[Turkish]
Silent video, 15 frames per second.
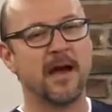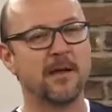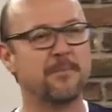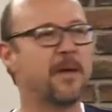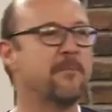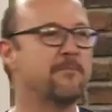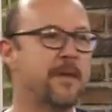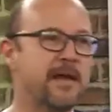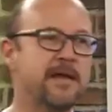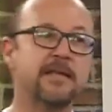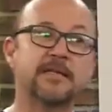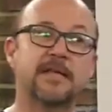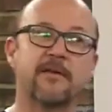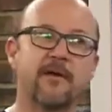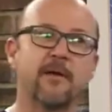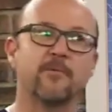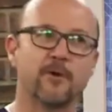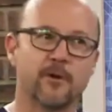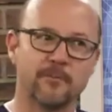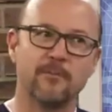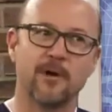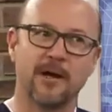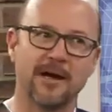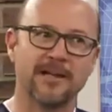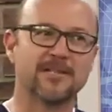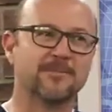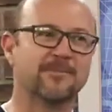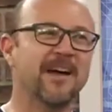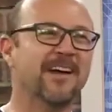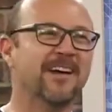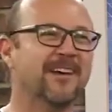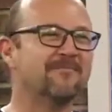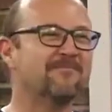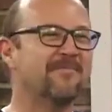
Hayır ben beyni sevemiyorum böyle açıp